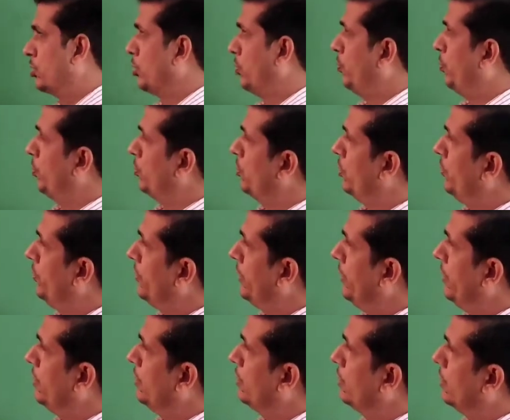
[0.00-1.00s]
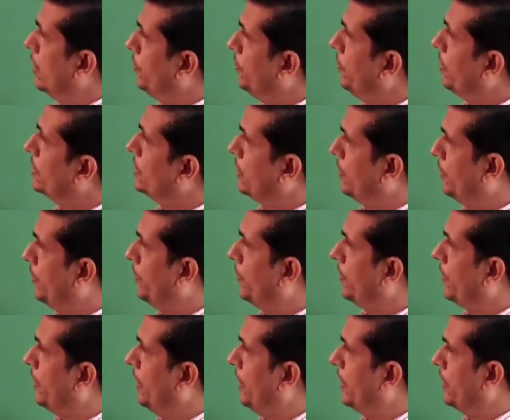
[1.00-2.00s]
तो पौधों में लगभग सभी
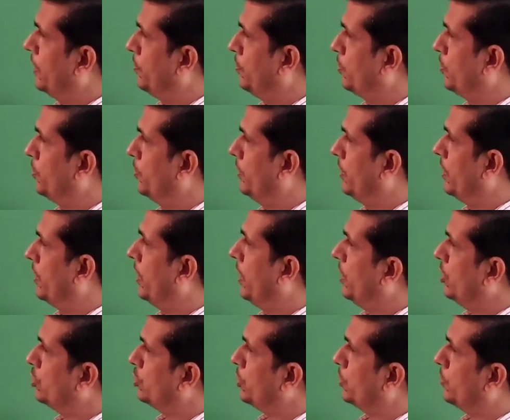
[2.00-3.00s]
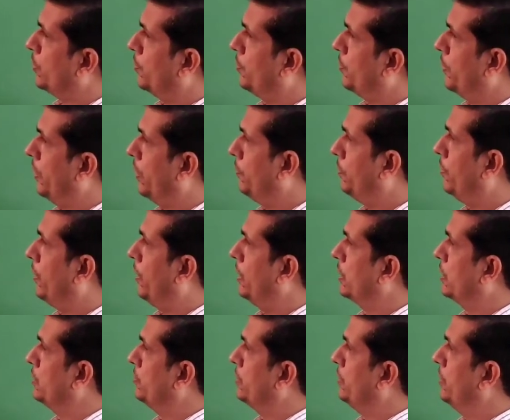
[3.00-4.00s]
प्रकार के पौधों में खासतौर पर बड़े
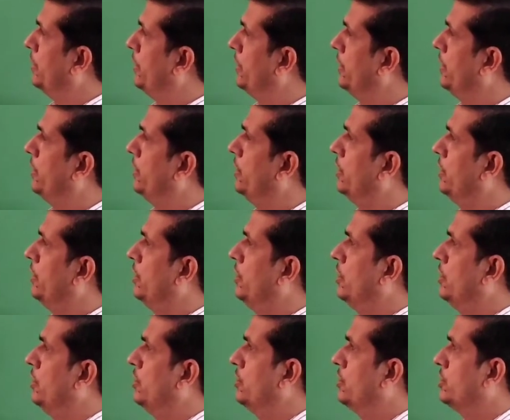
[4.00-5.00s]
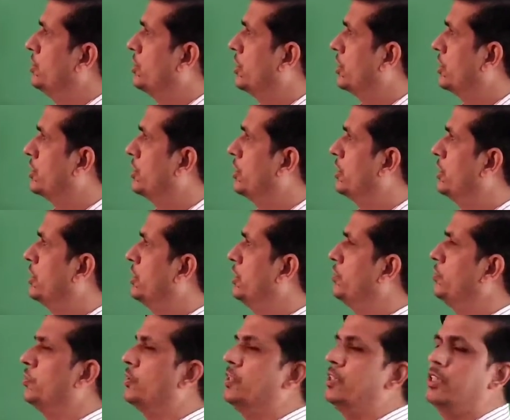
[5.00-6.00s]
प्लांट्स में ये
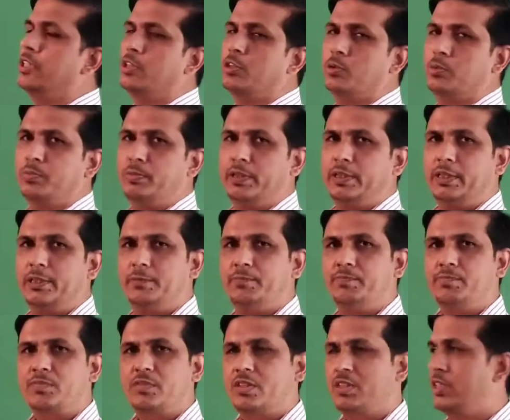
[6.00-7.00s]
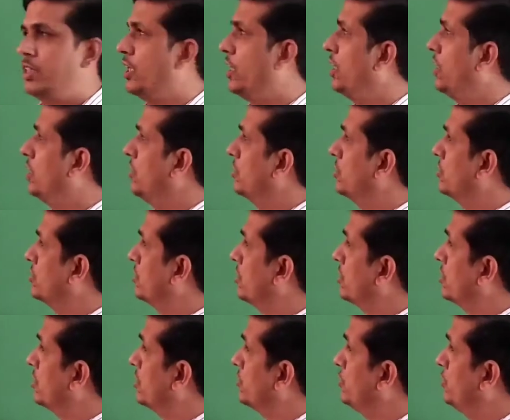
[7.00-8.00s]
सक्सेसिव विधि के रूप में या
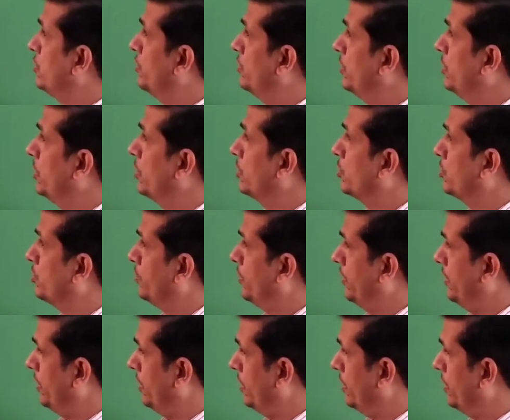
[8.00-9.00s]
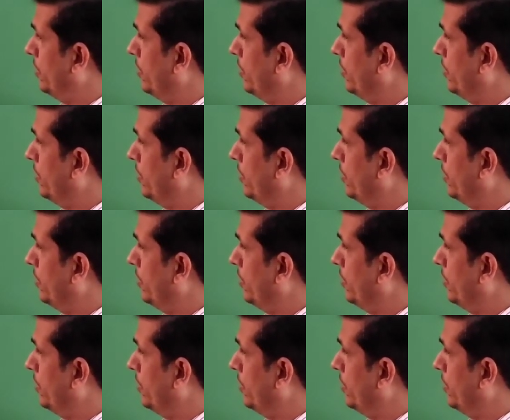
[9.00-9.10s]
सक्सेसफुल विधि के रूप में